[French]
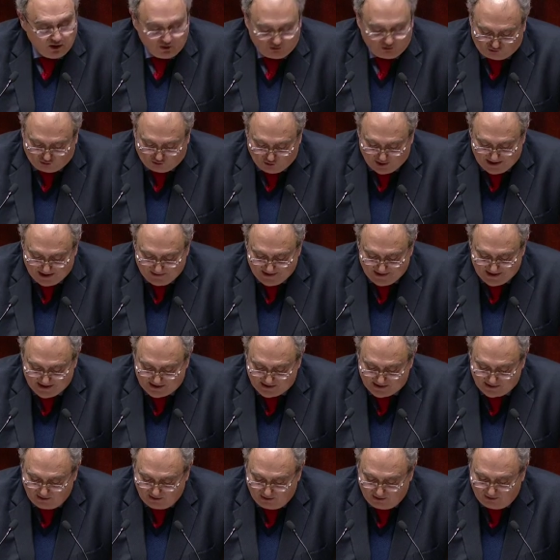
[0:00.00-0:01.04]
se
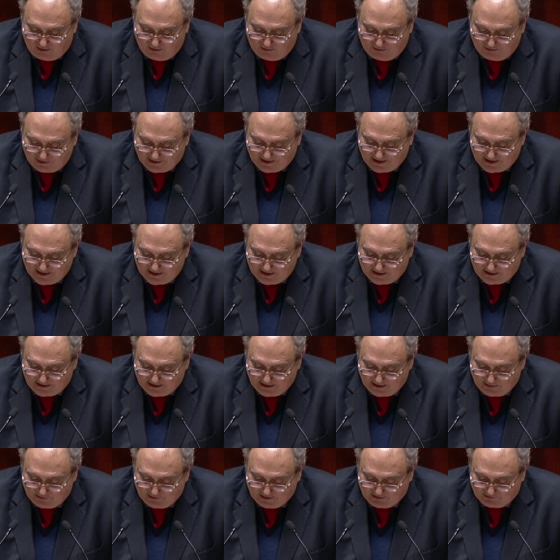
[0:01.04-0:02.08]
limitant en
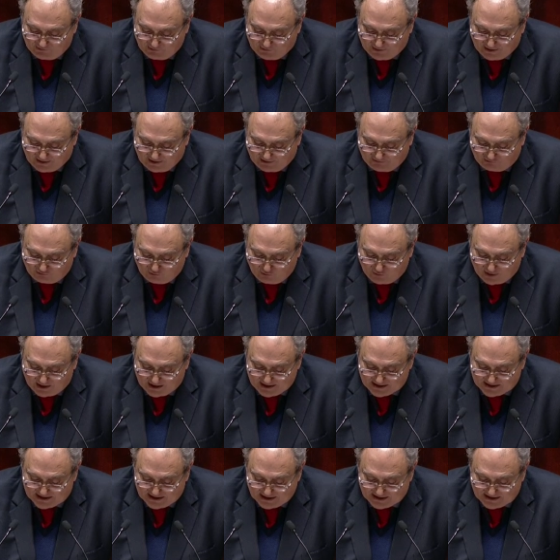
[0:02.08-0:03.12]
réalité à une exonération
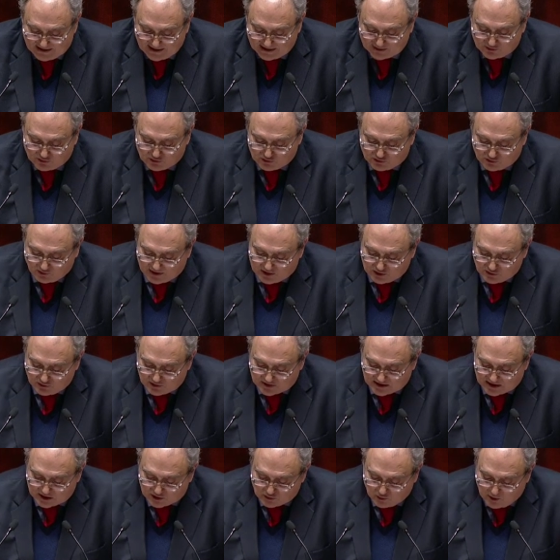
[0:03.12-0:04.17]
qui ne s'exerce que sur les
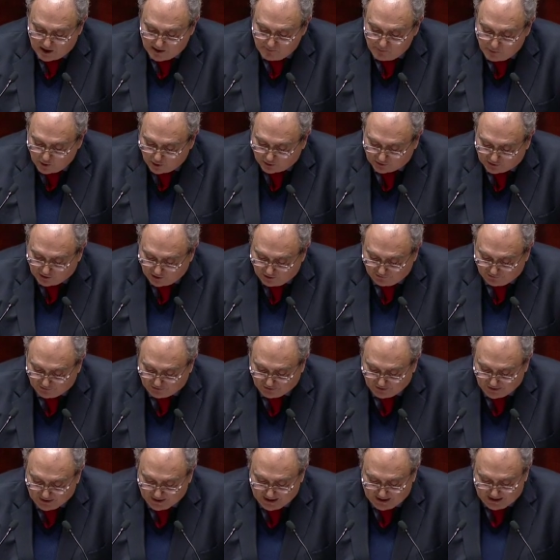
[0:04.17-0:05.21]
successions
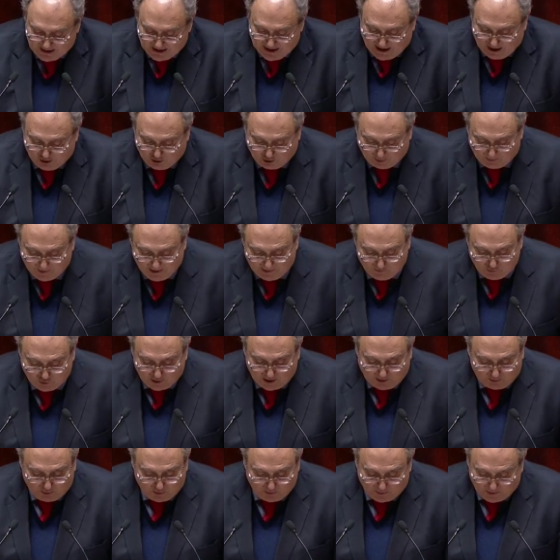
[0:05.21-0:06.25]
importantes, alors même
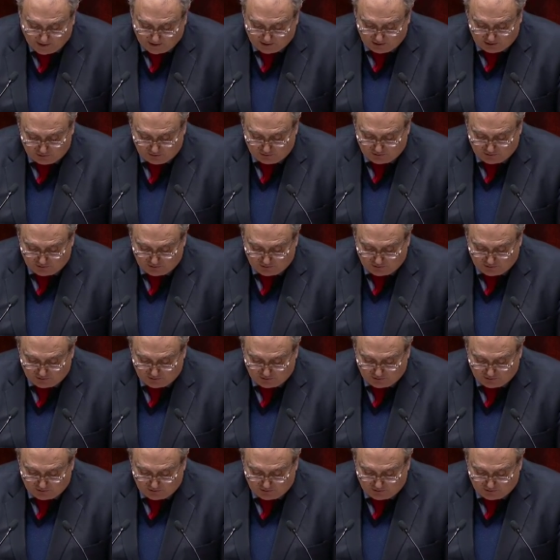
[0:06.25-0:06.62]
que la plupart des